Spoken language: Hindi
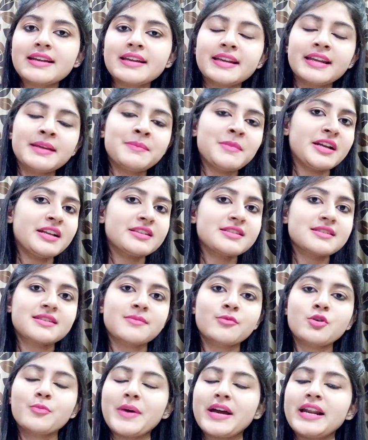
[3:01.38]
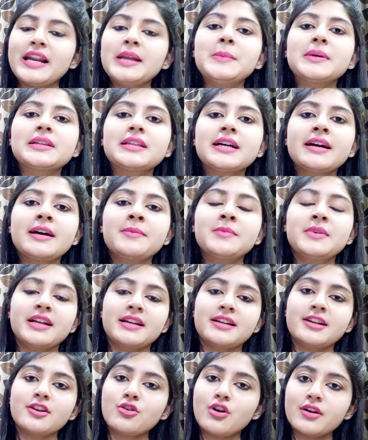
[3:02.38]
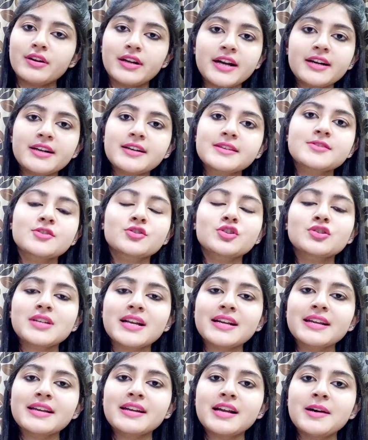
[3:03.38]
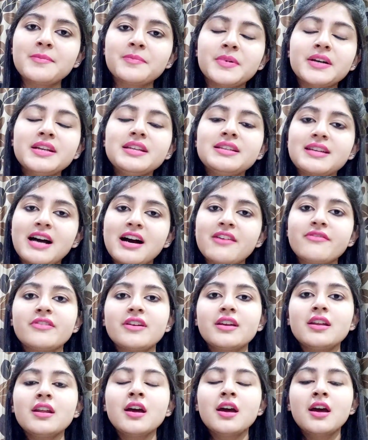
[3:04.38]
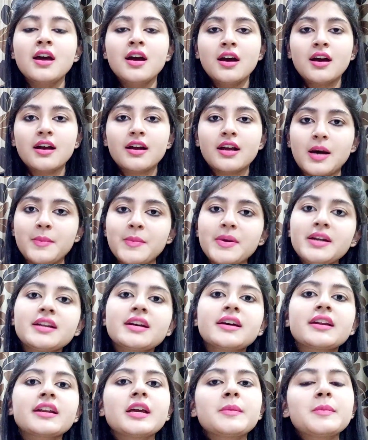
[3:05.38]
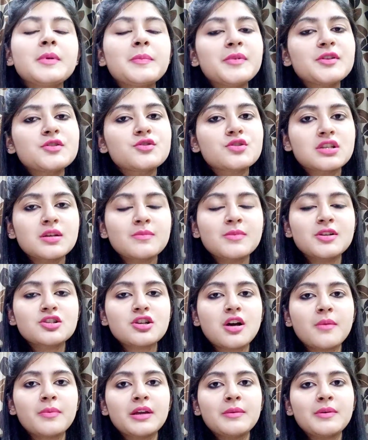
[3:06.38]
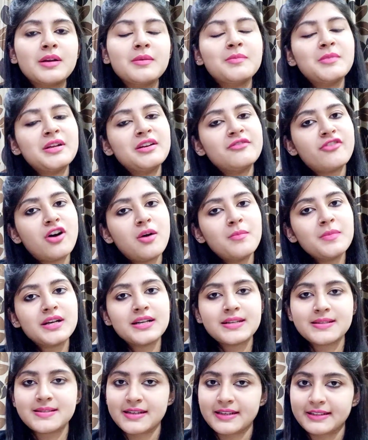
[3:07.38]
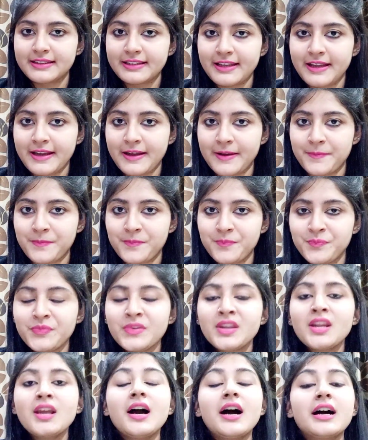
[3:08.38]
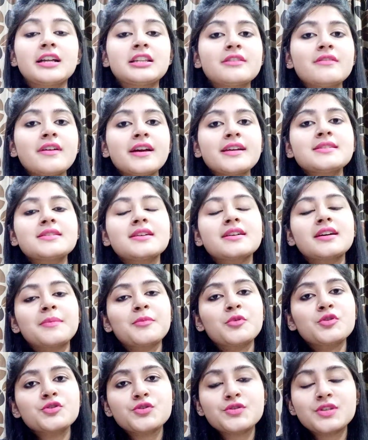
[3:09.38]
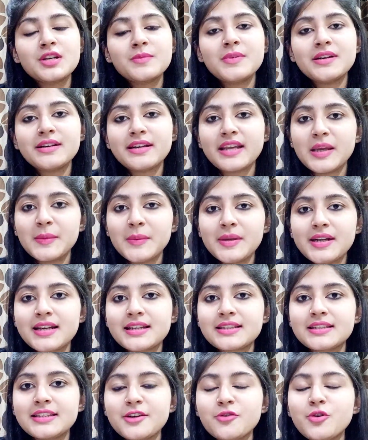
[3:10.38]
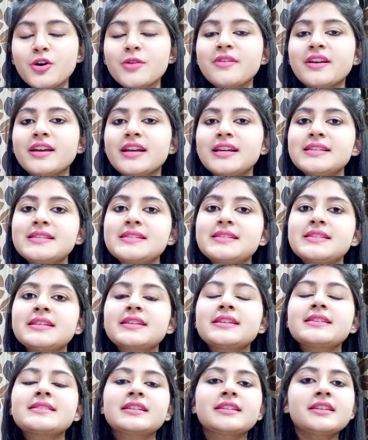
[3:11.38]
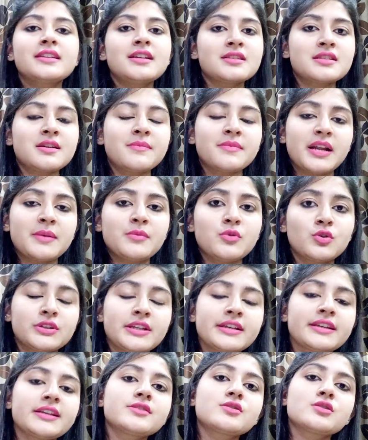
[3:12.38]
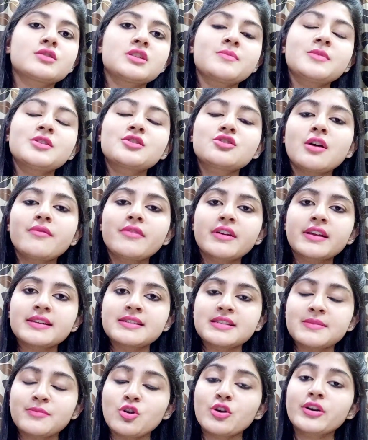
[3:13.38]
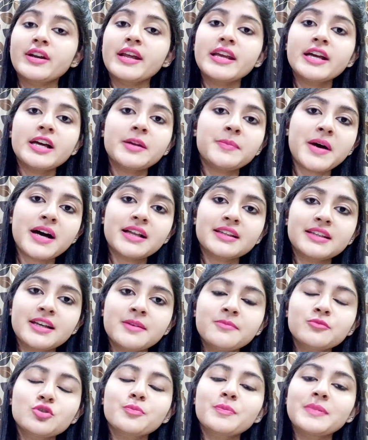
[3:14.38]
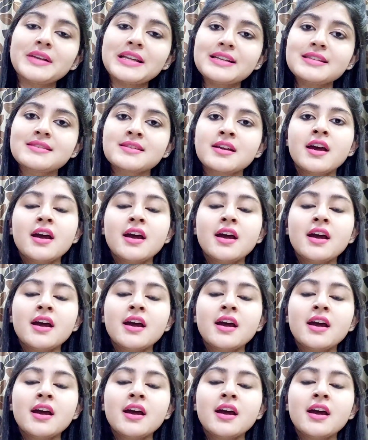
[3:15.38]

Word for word: के लिए मैंने जैसे आपको पहले ही बताया आप डायरेक्टली कॉन्टैक्ट कर सकते हो टेलीग्राम पर या फिर कमेंट करके भी अपने सुटेबल जॉब के बारे में इन्फॉर्म कर सकते हैं अदरवाइज अगर आपको सुटेबल नहीं भी लगती है कोई वैकेंसी किसी दिन समटाइम होता है कि सुटेबल जॉब वैकेंसी अपलोड नहीं कर पाते हम तो प्लीज़